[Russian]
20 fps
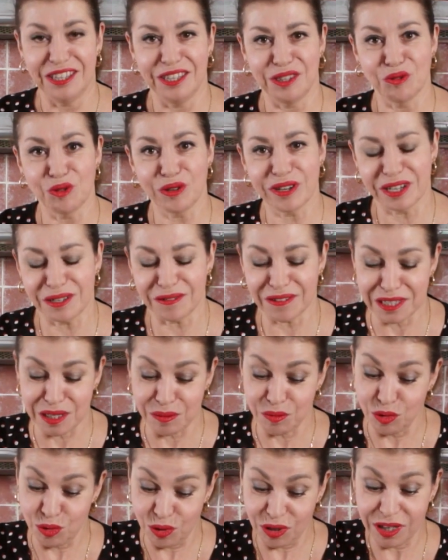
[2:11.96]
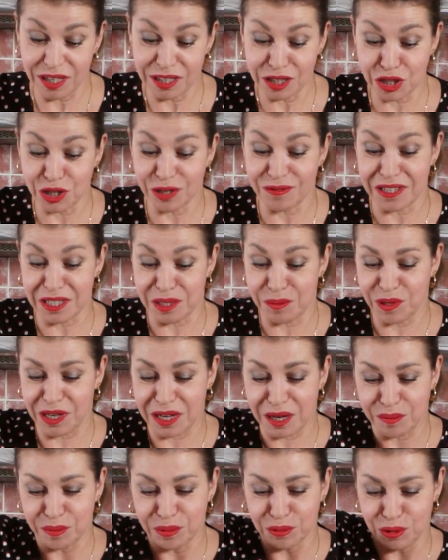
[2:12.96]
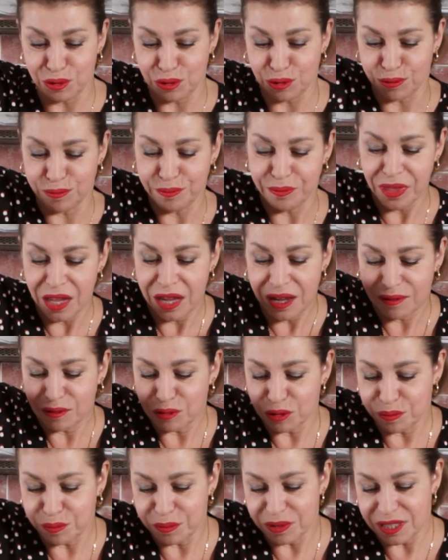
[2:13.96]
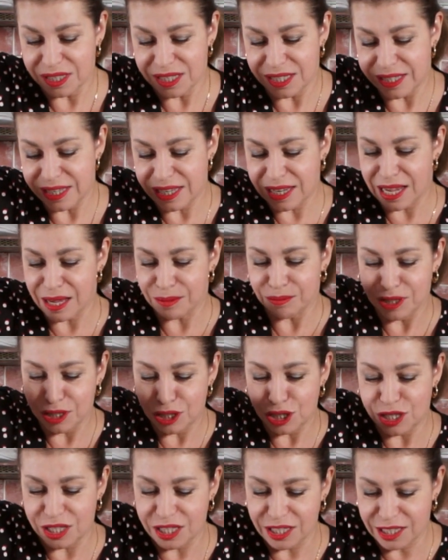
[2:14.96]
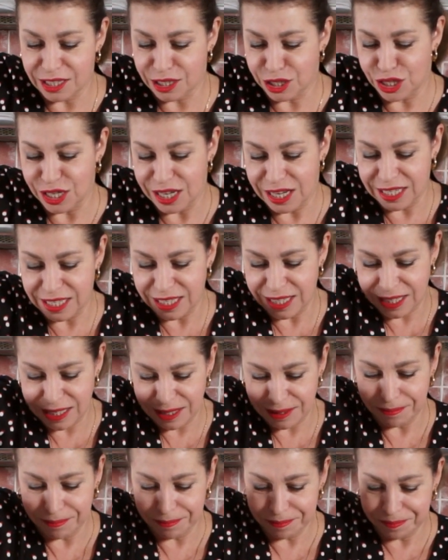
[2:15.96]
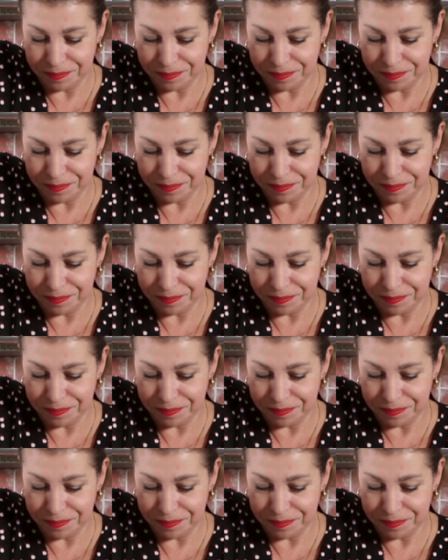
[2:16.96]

Не только квасим, но и, конечно, квасим капусту. Вот мы разделяем на 4 части.